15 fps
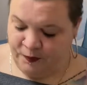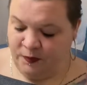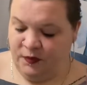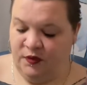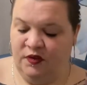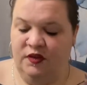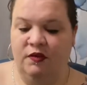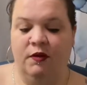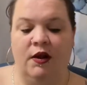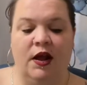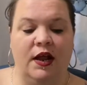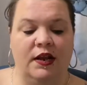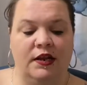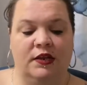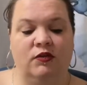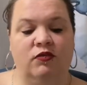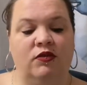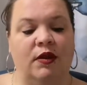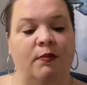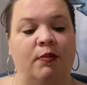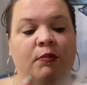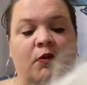C'est voilà, elle est tout
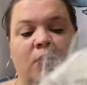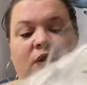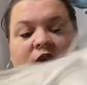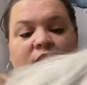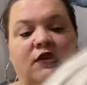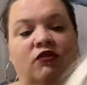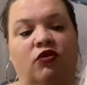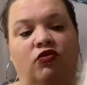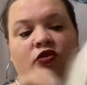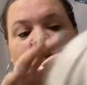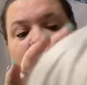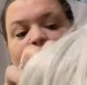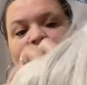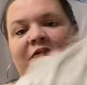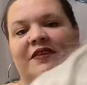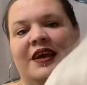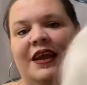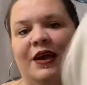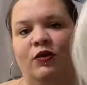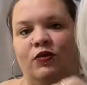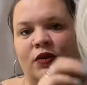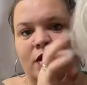simplement grise. Le seul problème, c'est qu'elle
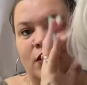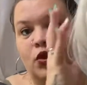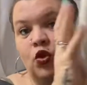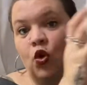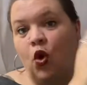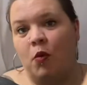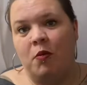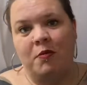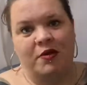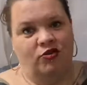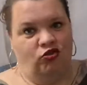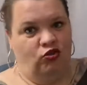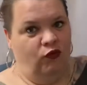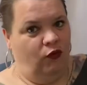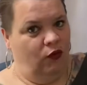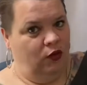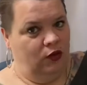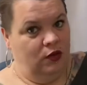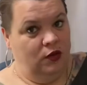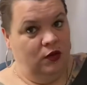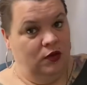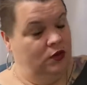a une énorme mèche devant.
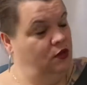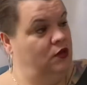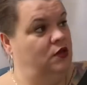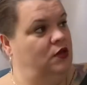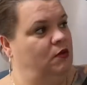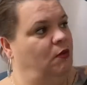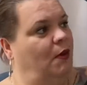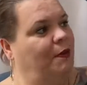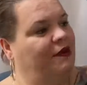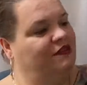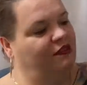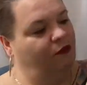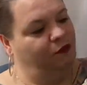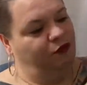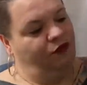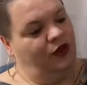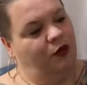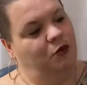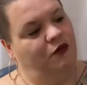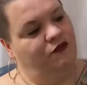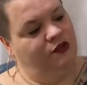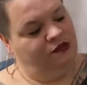Bon, après ça, vous pouvez la
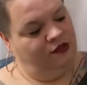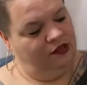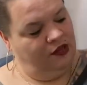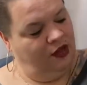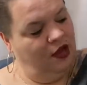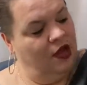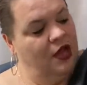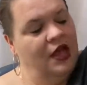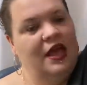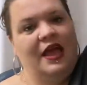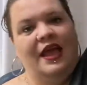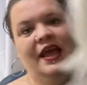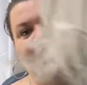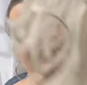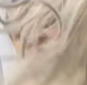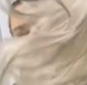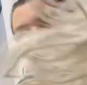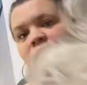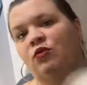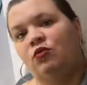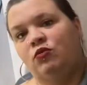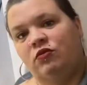coiffer, etc. Elle est très
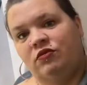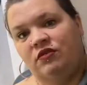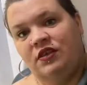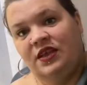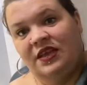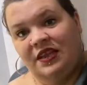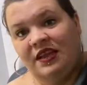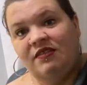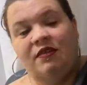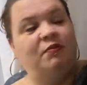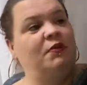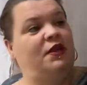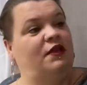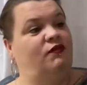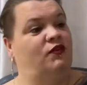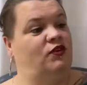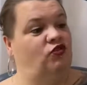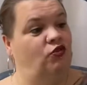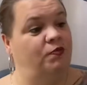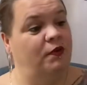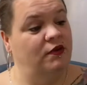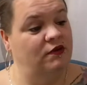longue aussi et très emmêlée. Il faudrait que
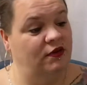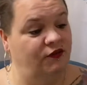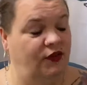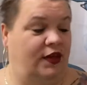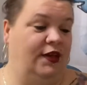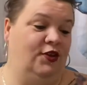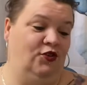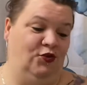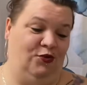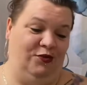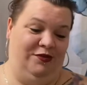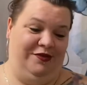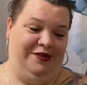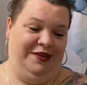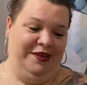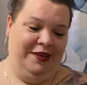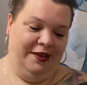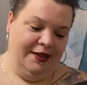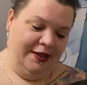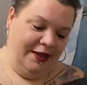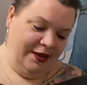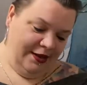je pense à faire quelque chose.
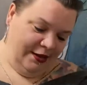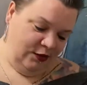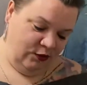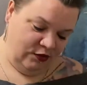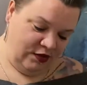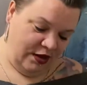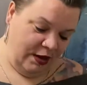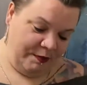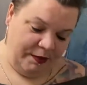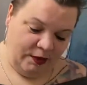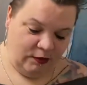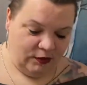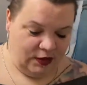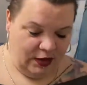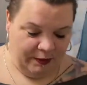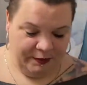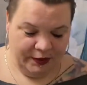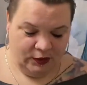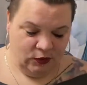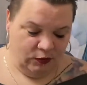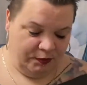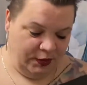Donc celle-là, par contre, elle n'a pas
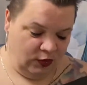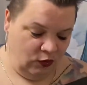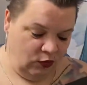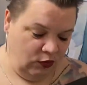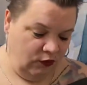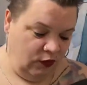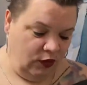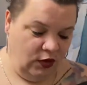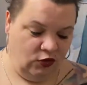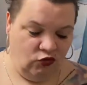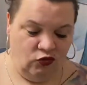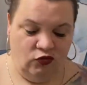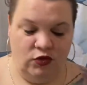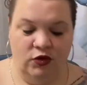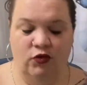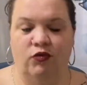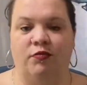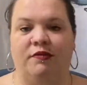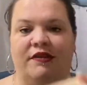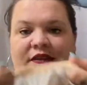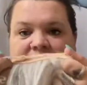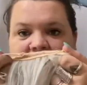de peine devant. Elle a juste les deux
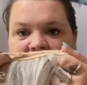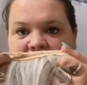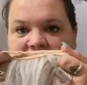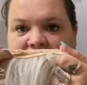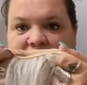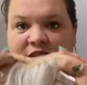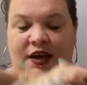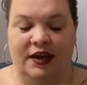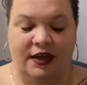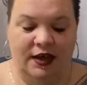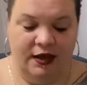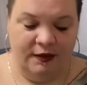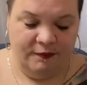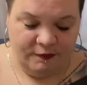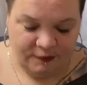petites élastiques derrière.